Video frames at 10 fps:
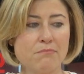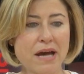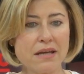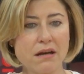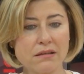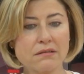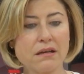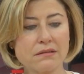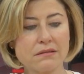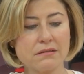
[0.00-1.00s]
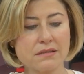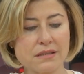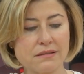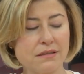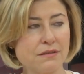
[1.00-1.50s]
Ben alt katta
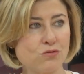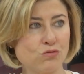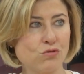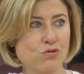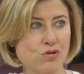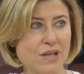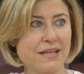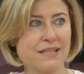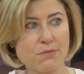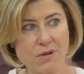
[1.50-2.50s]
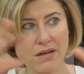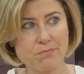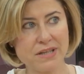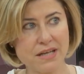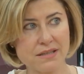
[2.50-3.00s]
Satel'in stüdyosuna yani sabah
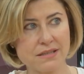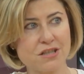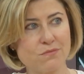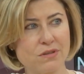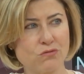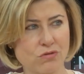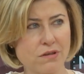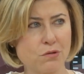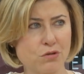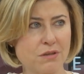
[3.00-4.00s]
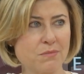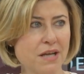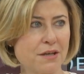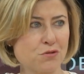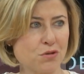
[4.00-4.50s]
binası şimdi Türk Hava Yolları'nın
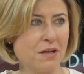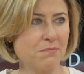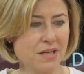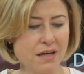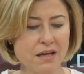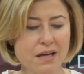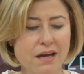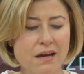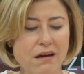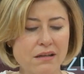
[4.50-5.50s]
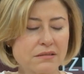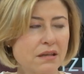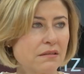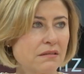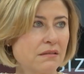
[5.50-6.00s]
binası olan bina. Hı Alt
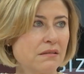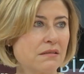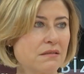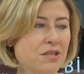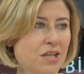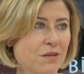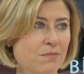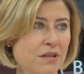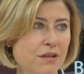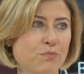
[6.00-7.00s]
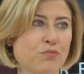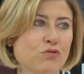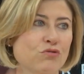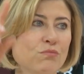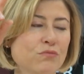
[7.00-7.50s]
katta çekimleri
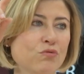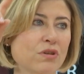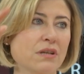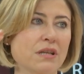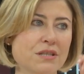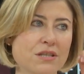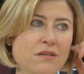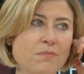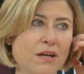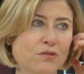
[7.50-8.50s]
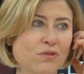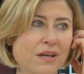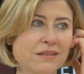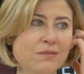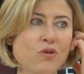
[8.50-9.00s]
yapıyordum. Yukarıya çıkıp
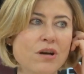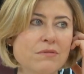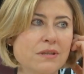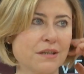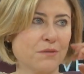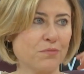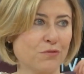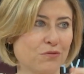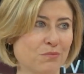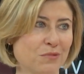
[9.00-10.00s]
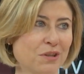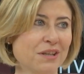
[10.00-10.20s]
aktüelde muhabirlik yapıyordum